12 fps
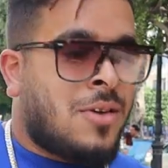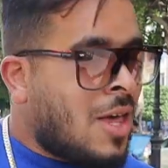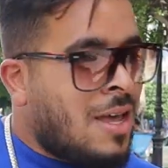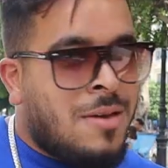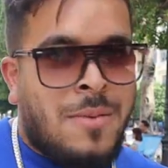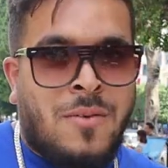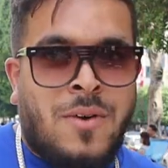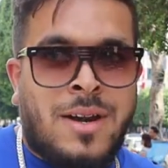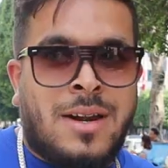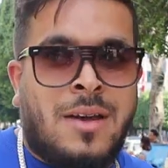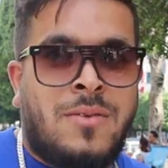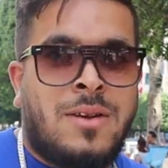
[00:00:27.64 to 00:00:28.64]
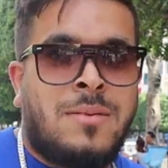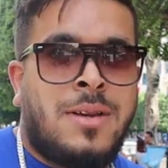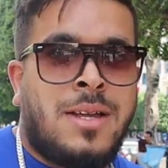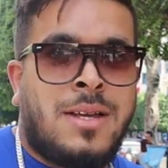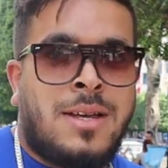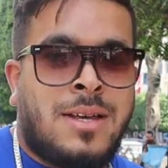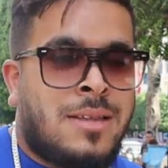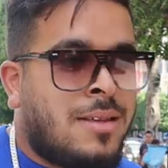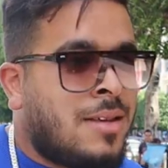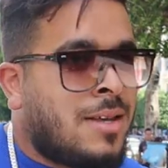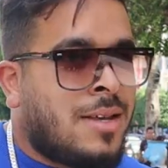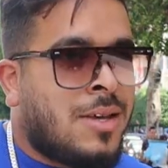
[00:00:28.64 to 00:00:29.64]
شيء ما يفرح في البلاد
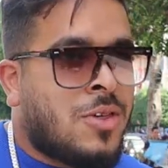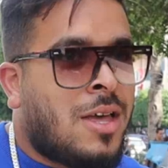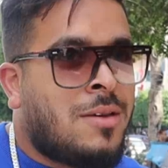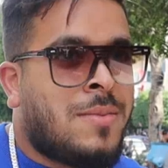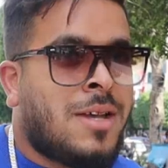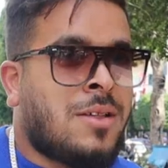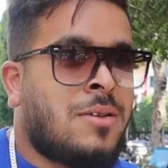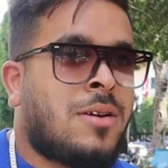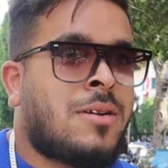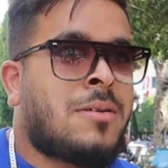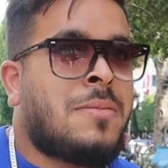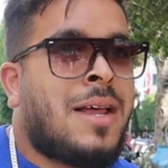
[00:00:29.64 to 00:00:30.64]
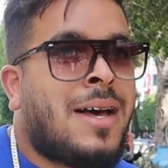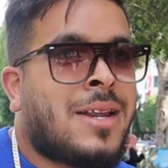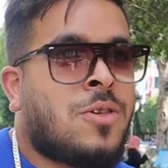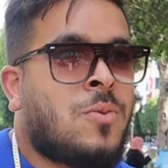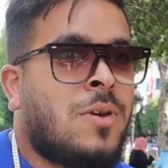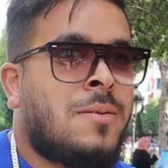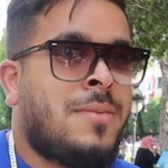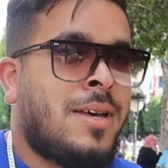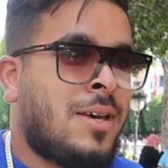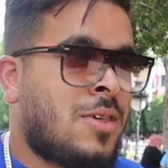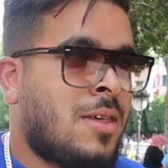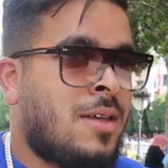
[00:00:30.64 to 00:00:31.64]
شيء ما يسر ما نعرفش وين
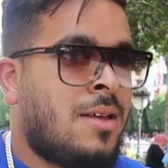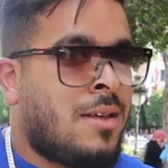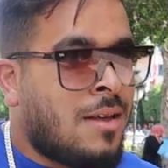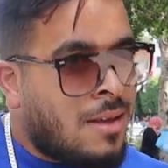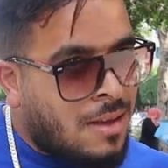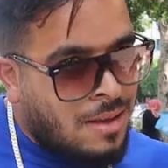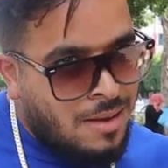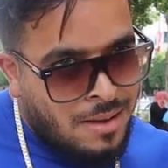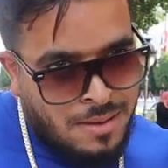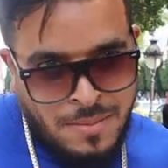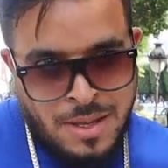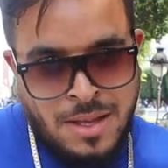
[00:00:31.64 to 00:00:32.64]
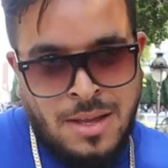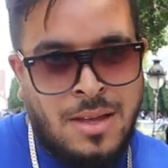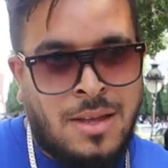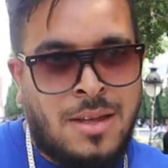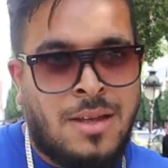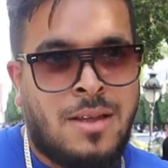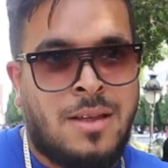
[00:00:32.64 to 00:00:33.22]
ماشي ما